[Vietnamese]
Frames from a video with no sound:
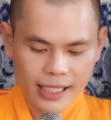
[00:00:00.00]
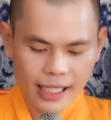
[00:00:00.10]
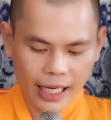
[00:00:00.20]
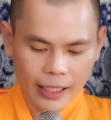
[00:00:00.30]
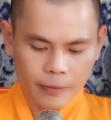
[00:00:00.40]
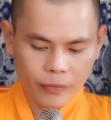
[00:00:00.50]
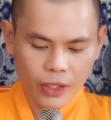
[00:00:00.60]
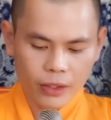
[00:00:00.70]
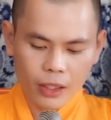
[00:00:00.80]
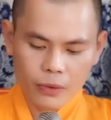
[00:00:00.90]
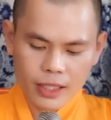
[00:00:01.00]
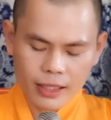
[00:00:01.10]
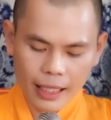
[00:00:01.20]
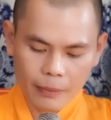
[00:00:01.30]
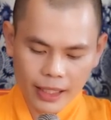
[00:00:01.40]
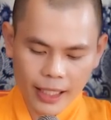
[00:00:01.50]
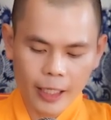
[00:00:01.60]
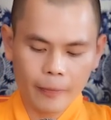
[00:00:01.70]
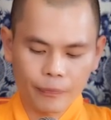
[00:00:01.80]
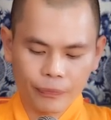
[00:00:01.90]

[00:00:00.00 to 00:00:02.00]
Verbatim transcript: sản do công sức làm ra.